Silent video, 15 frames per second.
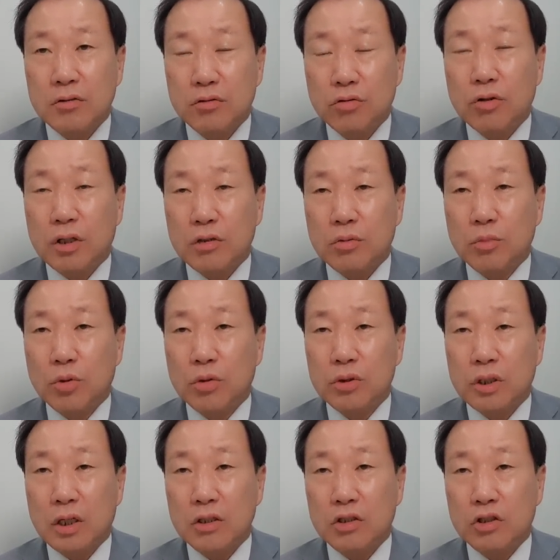
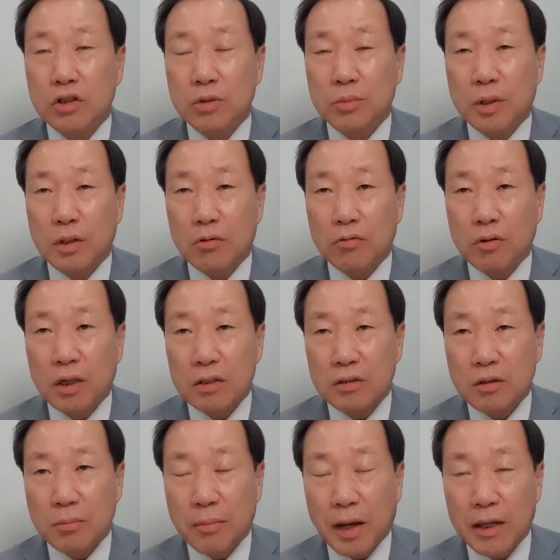국가정보원장에 취임하고
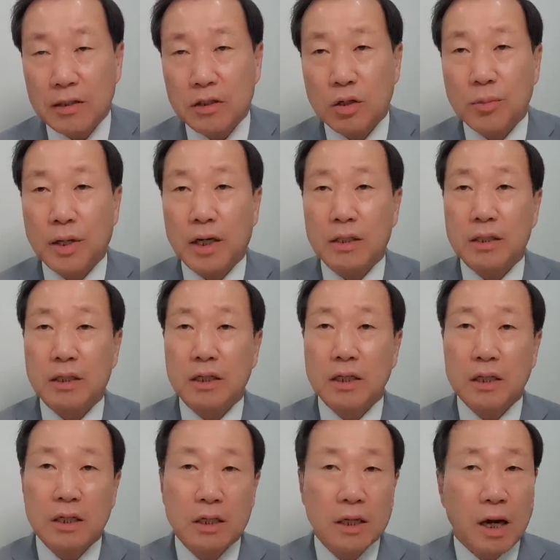나서 맨 처음에 한 일이